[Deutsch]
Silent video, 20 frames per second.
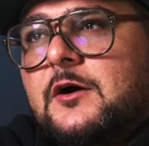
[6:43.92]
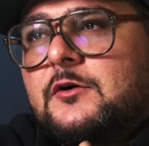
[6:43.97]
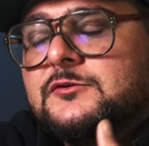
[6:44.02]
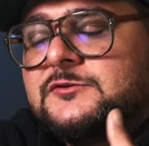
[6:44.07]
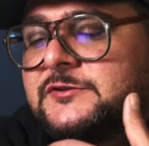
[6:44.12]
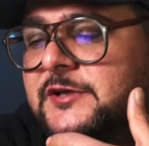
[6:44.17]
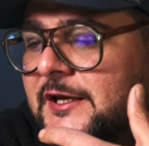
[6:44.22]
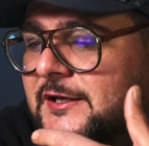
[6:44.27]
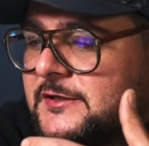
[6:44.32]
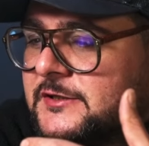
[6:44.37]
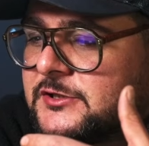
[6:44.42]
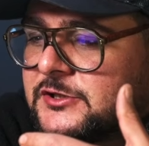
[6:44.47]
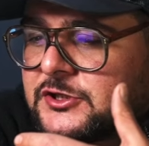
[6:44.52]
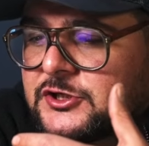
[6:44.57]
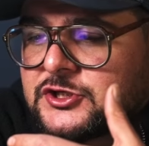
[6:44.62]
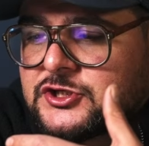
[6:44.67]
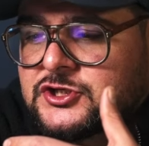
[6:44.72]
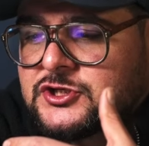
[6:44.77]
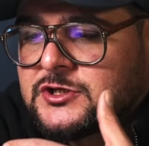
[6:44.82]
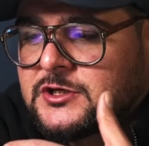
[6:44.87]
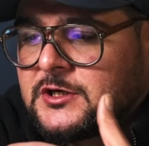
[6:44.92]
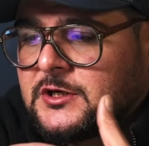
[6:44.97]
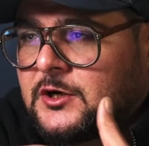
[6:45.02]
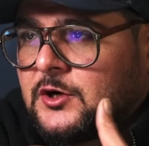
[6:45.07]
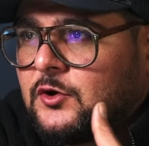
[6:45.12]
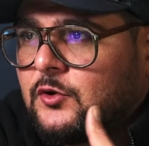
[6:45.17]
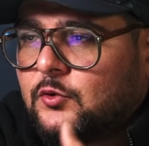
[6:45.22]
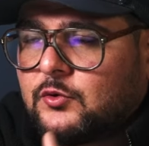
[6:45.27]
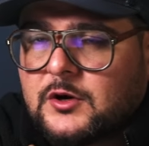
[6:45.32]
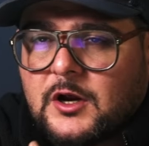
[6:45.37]
authentisch
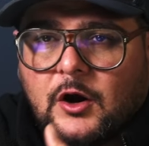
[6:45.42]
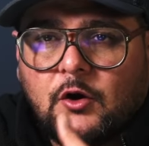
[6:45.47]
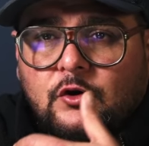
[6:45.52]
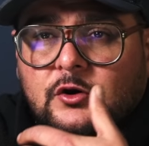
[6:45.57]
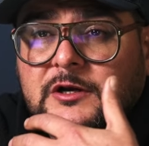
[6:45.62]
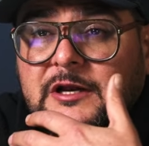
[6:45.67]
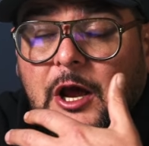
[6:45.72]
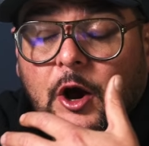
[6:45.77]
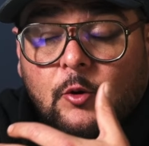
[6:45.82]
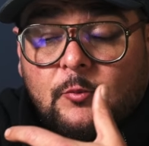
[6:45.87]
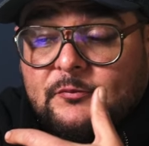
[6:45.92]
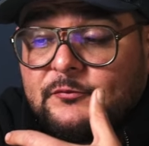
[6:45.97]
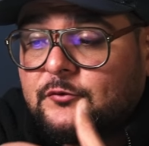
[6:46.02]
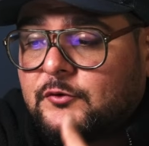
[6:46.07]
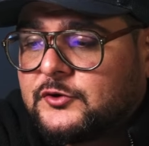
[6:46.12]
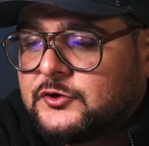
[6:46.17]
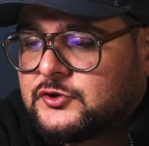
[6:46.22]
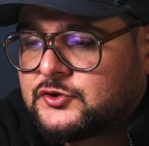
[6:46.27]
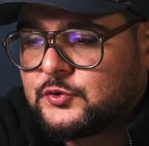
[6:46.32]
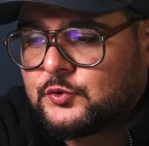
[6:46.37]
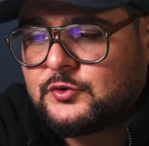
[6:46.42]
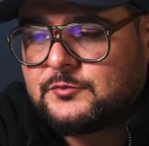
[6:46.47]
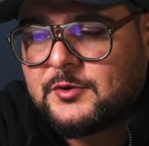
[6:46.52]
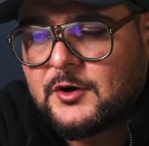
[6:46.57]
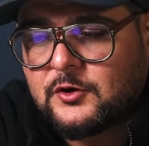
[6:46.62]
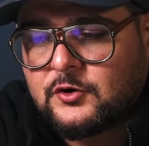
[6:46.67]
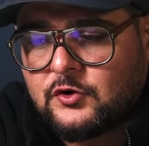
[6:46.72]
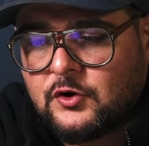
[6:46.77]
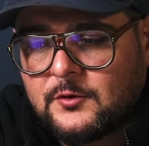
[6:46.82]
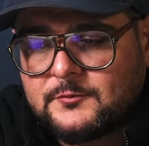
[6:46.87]
oder auch glaubwürdig
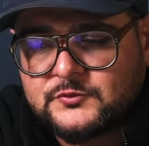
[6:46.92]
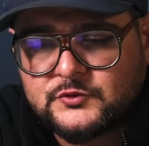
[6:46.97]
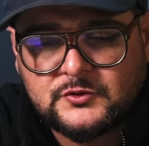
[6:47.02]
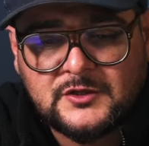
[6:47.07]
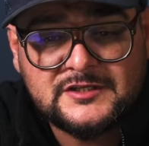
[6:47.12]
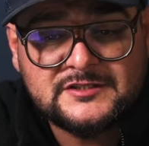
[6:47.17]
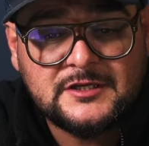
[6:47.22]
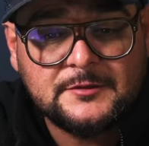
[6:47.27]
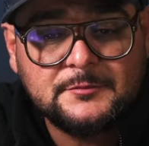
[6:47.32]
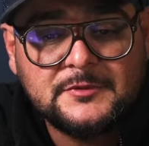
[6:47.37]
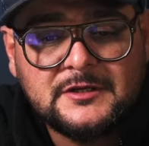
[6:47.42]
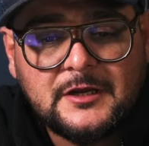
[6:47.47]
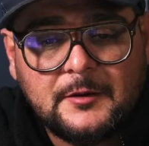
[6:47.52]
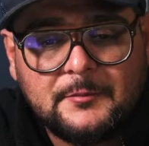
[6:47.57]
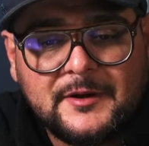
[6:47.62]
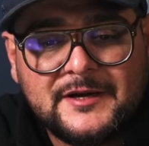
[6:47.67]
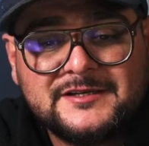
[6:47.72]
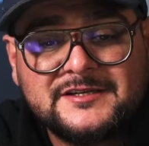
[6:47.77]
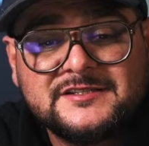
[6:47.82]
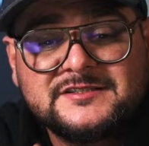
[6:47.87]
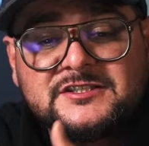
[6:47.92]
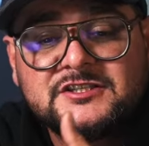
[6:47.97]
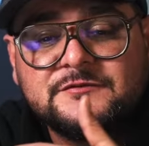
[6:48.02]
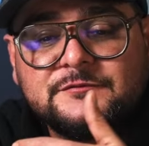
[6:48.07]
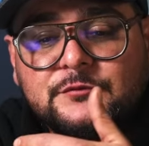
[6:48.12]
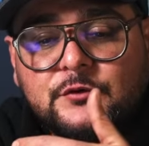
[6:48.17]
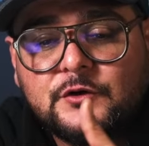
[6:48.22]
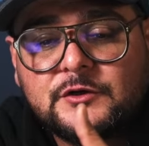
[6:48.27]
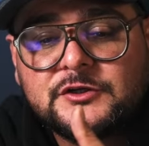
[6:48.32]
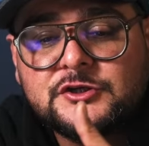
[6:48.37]
rüberkommen, sodass der Mitarbeiter
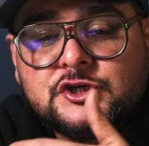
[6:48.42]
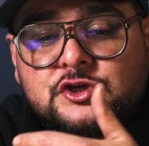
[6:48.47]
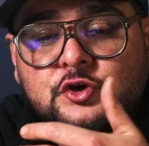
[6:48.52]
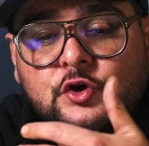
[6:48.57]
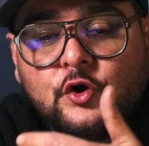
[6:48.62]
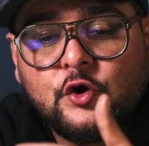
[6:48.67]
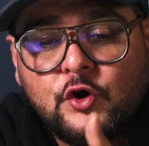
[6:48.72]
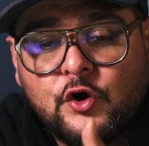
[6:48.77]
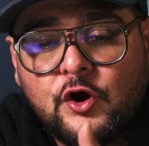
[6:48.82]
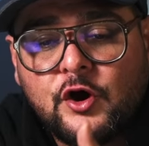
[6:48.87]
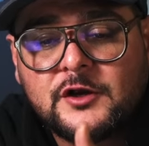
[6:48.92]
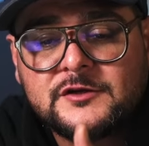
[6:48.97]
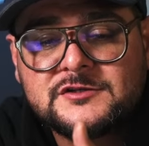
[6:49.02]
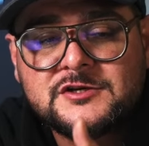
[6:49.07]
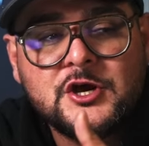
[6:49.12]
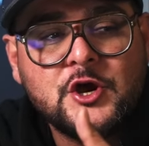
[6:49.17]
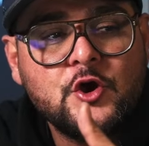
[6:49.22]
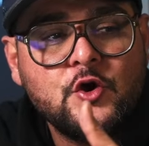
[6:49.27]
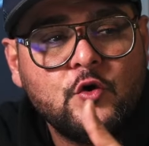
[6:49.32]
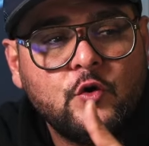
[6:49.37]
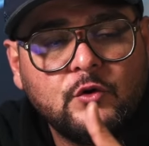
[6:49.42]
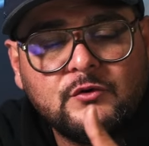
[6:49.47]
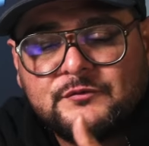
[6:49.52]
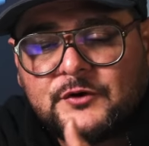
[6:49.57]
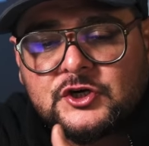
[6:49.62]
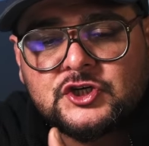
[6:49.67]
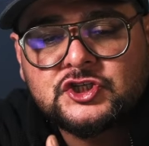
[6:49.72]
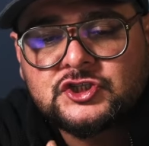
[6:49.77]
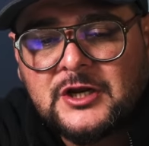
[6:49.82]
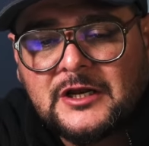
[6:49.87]
sich wirklich gehört und
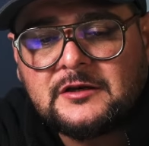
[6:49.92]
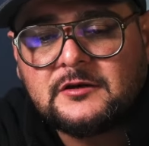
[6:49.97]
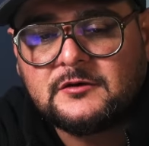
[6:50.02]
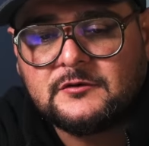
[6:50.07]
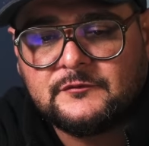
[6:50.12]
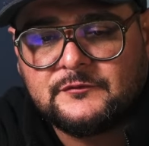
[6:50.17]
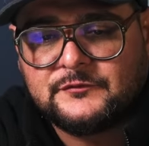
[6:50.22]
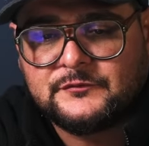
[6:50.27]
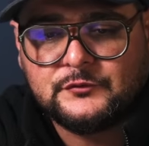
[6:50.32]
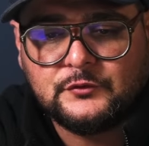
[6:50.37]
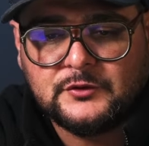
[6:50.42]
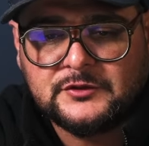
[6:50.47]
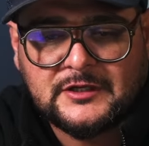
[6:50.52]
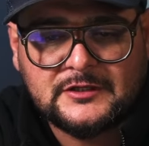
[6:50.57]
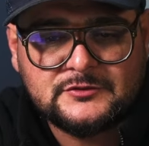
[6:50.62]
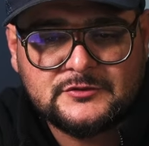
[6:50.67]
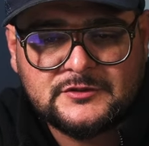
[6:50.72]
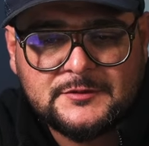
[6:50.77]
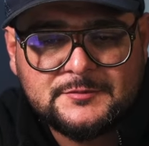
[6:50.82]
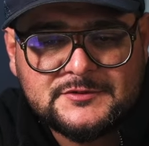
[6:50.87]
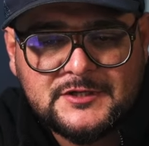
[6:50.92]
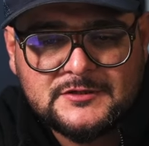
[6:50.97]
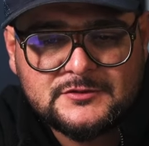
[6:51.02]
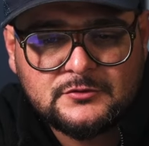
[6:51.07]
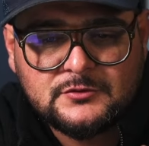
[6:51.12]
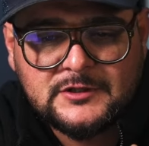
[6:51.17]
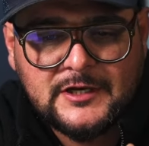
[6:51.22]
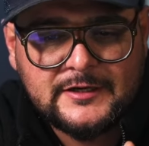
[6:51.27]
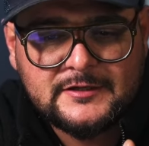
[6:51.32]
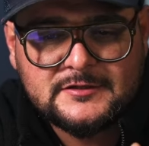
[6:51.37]
verstanden fühlt. Also gibt es da
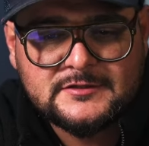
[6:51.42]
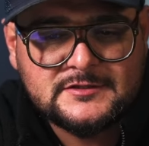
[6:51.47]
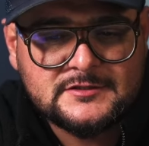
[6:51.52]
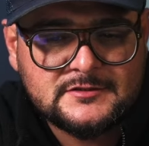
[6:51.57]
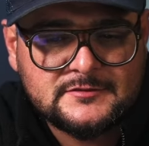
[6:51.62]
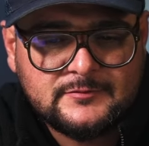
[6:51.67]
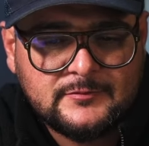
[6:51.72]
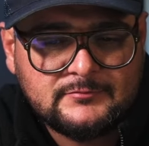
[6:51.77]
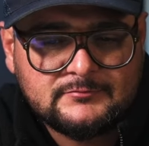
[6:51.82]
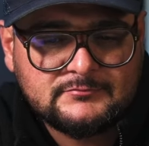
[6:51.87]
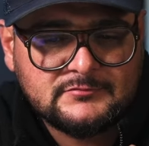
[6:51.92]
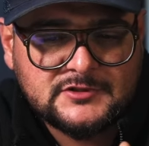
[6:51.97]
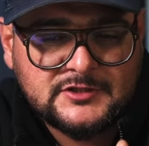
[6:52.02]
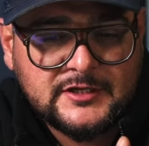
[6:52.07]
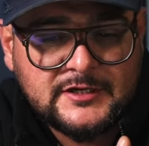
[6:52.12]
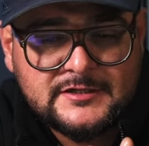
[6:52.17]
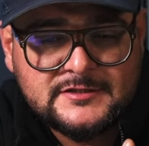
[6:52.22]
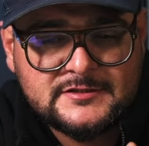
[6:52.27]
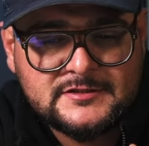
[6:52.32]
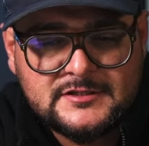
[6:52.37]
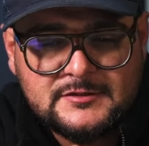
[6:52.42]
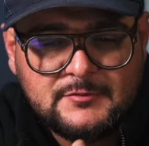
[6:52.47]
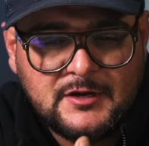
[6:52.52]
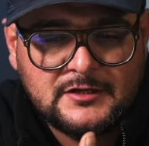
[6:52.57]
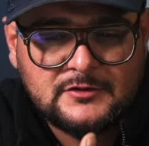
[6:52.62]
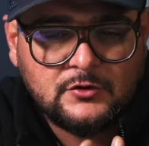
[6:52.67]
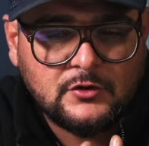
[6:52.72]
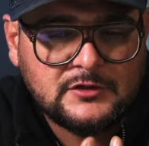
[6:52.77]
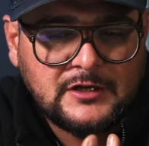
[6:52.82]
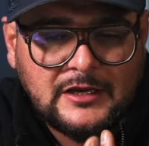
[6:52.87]
so kleine Tricks, die
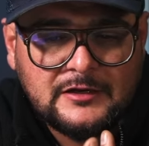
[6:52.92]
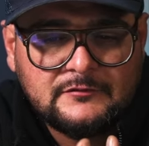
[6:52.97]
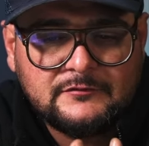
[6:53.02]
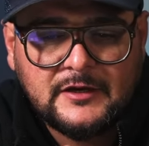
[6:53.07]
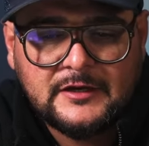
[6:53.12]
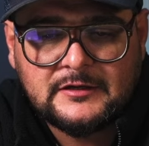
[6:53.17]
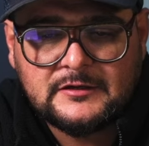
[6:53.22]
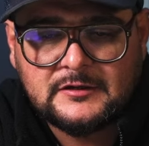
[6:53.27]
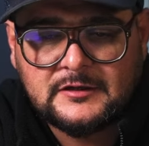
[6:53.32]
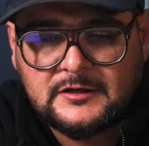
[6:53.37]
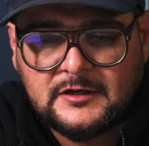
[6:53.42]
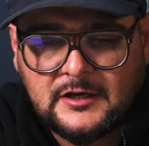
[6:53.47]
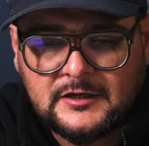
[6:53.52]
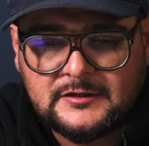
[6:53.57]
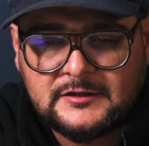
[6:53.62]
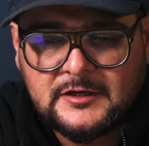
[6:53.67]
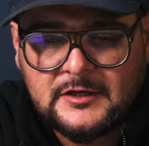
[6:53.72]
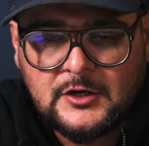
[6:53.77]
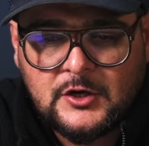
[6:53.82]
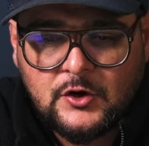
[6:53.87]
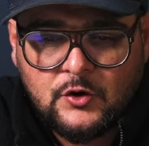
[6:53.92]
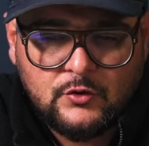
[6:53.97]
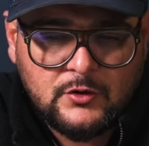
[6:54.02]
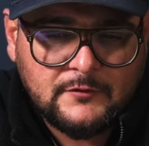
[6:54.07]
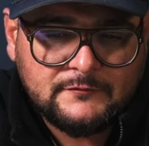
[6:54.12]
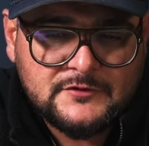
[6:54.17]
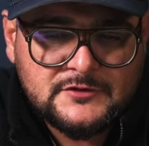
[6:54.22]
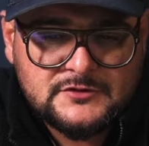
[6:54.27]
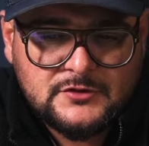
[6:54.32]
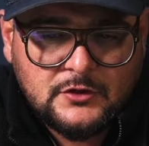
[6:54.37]
man dort anwenden kann
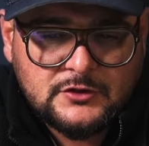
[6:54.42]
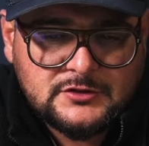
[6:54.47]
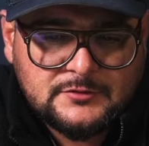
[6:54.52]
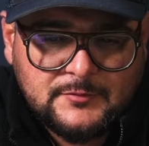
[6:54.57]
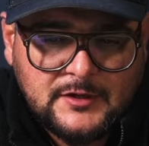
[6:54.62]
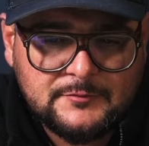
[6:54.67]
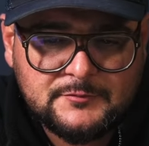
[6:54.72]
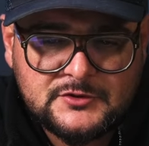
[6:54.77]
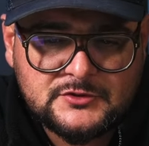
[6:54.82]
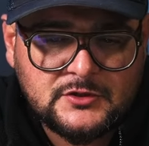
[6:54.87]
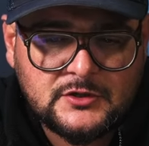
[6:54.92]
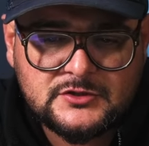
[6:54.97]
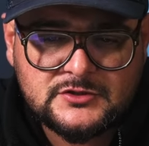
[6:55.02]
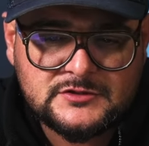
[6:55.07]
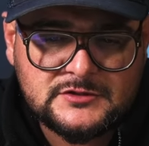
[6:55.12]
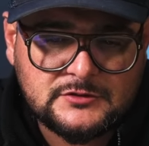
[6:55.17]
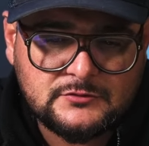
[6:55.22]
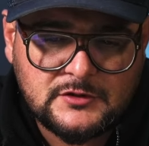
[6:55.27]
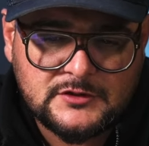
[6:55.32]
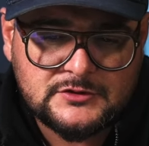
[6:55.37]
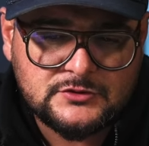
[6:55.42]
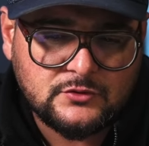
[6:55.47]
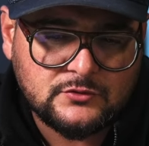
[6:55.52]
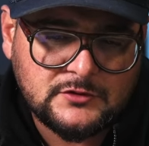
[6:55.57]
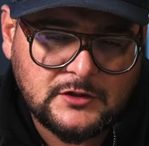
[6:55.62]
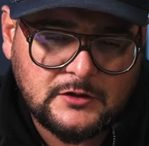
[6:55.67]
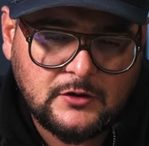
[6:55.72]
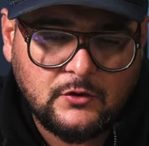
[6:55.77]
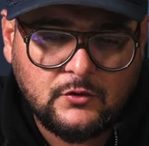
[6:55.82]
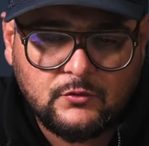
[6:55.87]
oder wie sollte man mit solchen
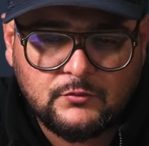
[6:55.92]
Situationen dann auch